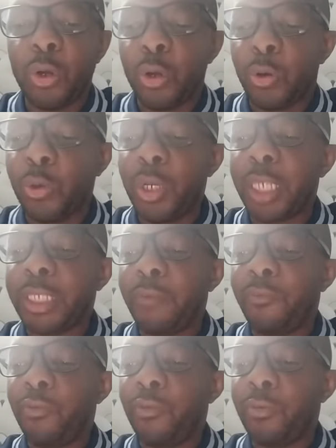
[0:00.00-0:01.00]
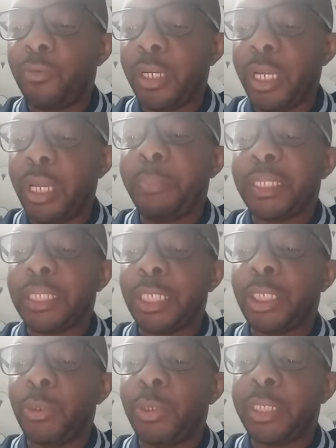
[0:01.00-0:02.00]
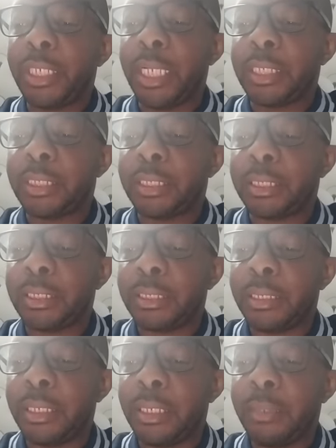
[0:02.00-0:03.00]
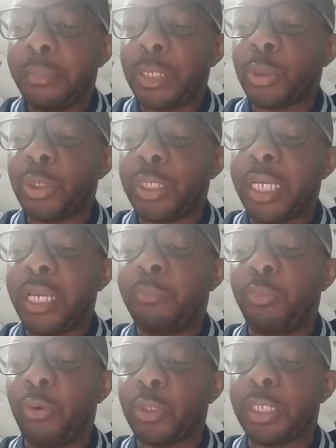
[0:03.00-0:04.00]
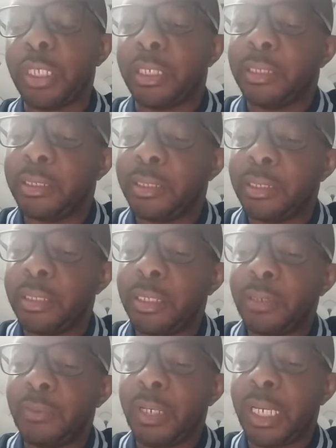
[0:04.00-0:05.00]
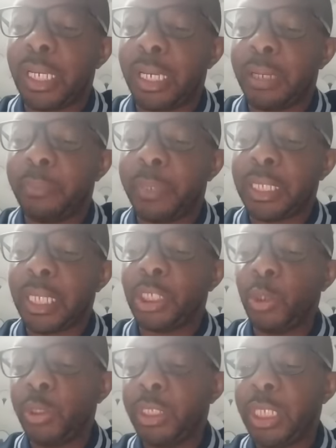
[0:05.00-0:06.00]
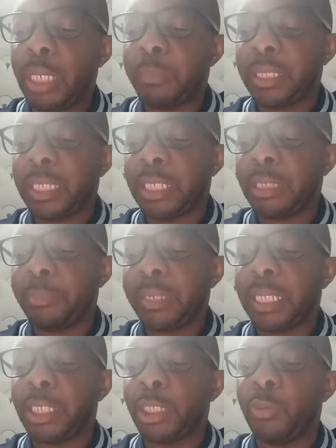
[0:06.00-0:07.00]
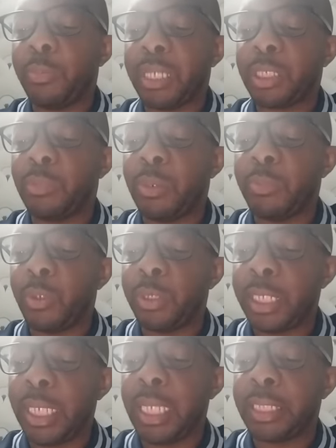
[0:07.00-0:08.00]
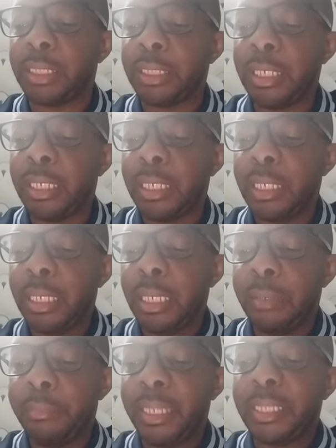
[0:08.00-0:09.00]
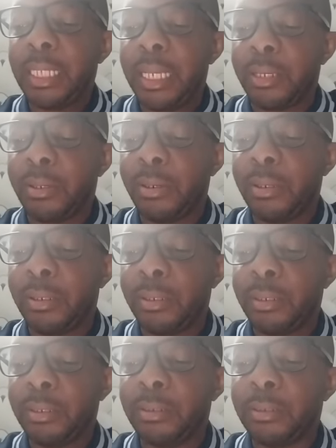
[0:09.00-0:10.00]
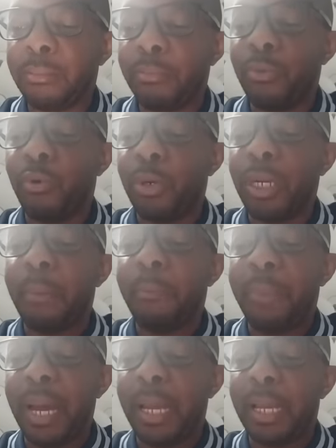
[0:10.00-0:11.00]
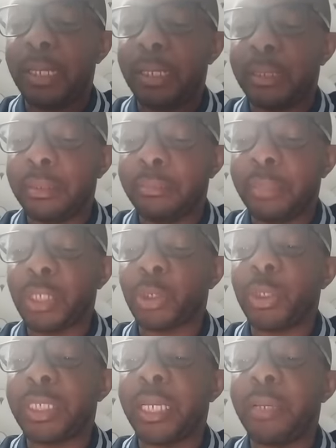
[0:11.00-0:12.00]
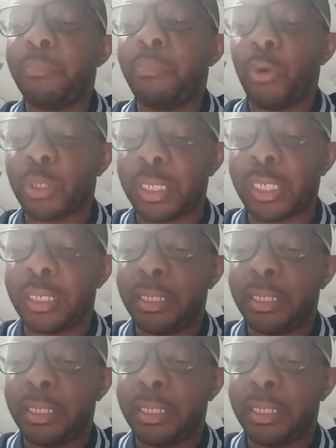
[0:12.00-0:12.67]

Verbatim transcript: Connectez-vous et partagez le direct parce que c'est important. Voilà. Partagez le direct, partagez, partagez au maximum le direct. Mettez les cœurs pour qu'on en parle. Parce que c'est important.